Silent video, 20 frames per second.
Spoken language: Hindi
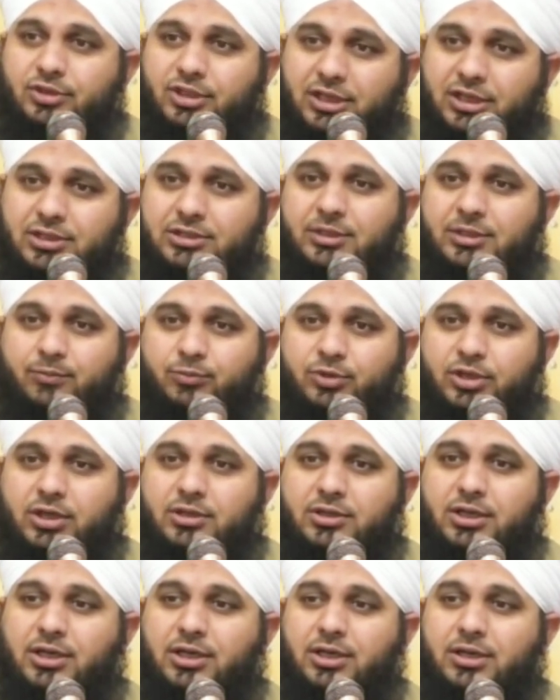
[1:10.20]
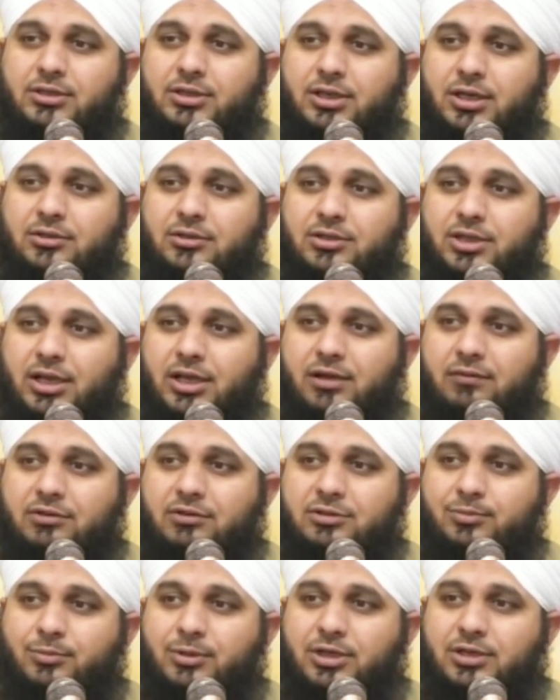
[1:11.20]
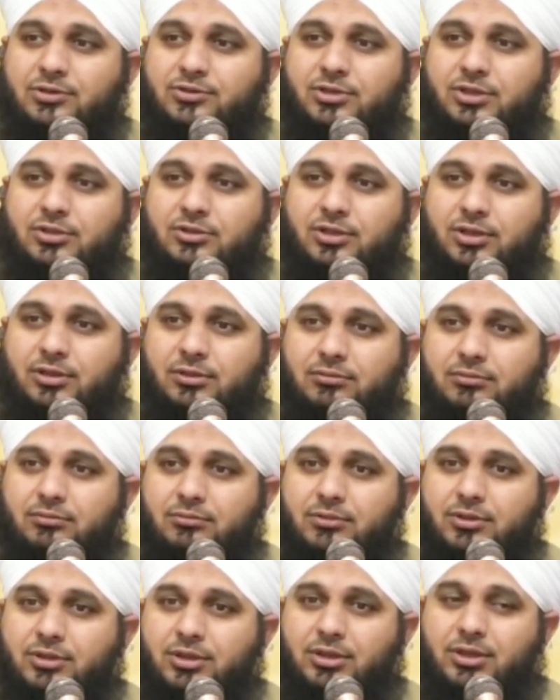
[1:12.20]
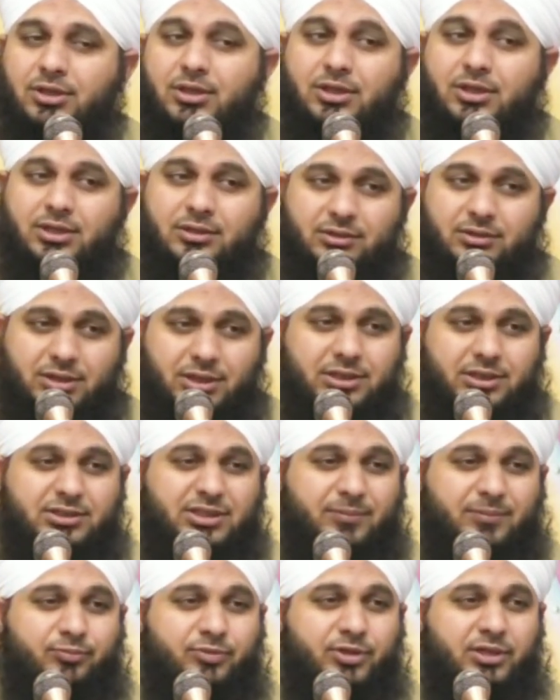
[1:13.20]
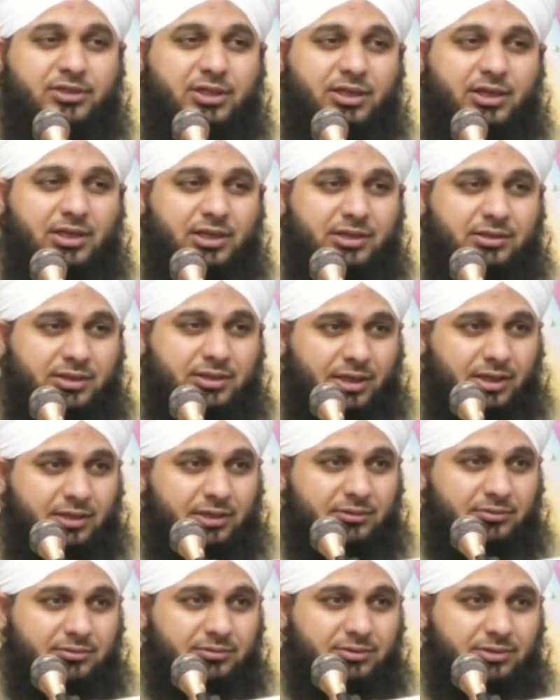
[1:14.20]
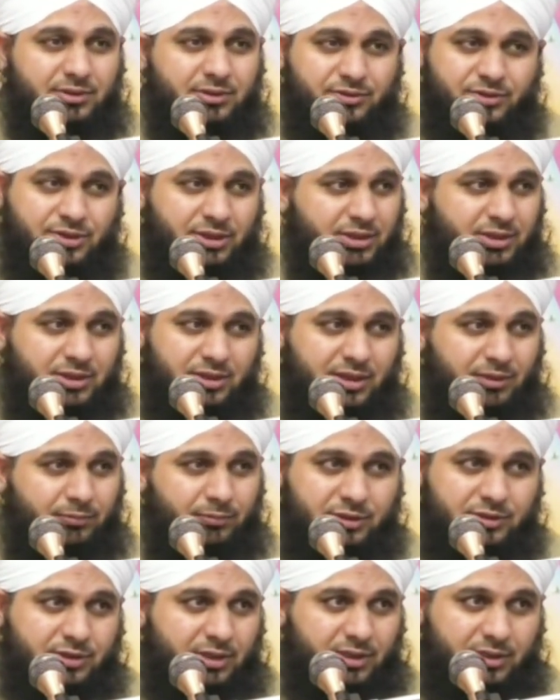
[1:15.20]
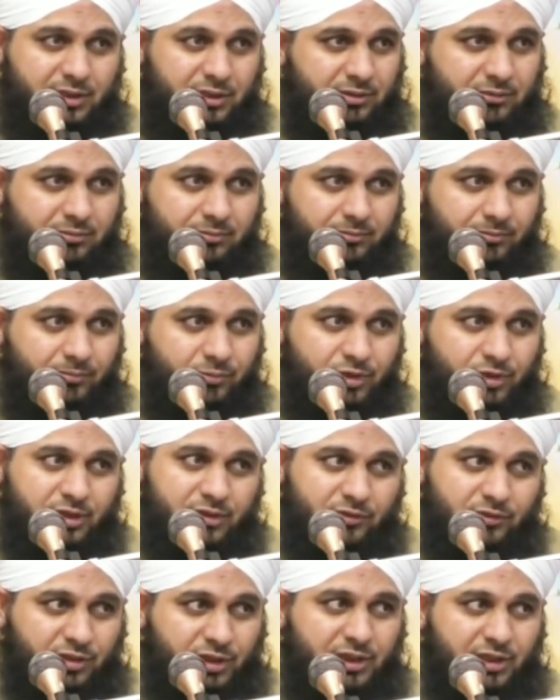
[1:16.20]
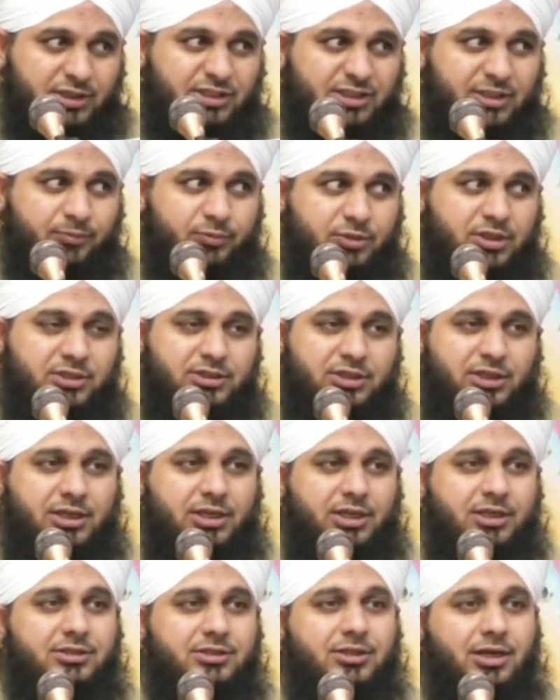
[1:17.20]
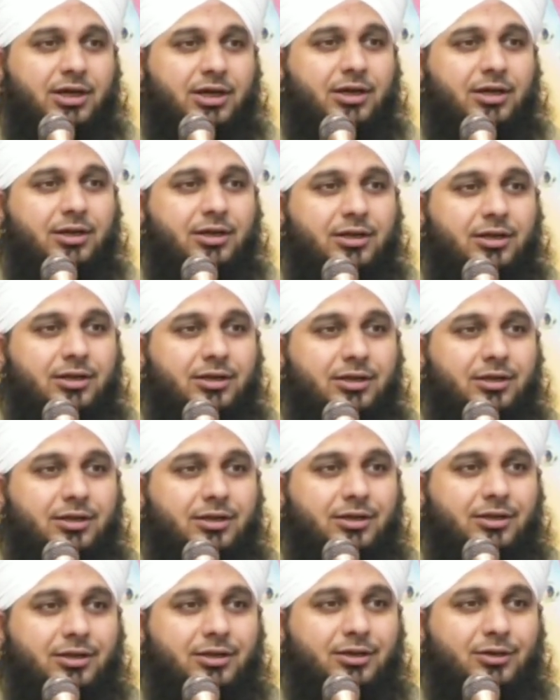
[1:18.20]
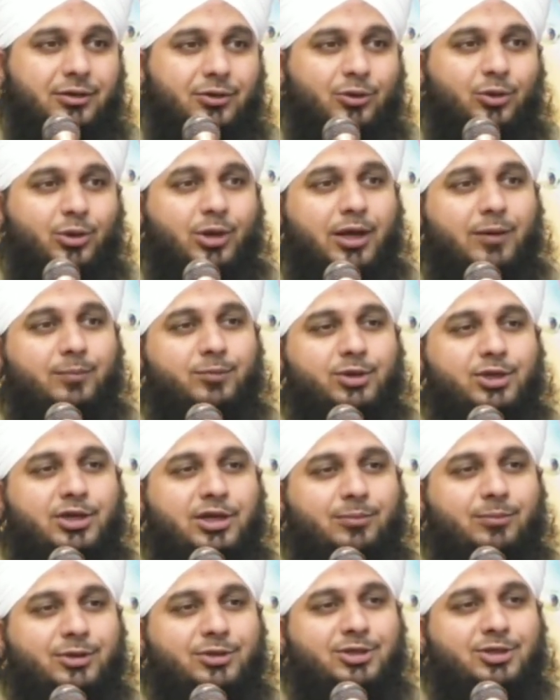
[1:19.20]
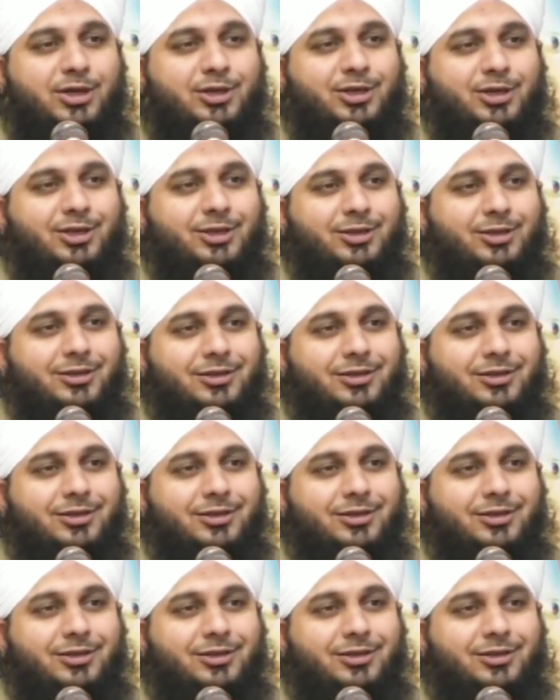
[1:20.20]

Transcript: दिल जब तक नहीं लगता तिलावत में लज्जत नहीं दिल जब तक नहीं लगता जिक्र का मज़ा नहीं दिल जब तक नहीं लगता गुलामी का मज़ा नहीं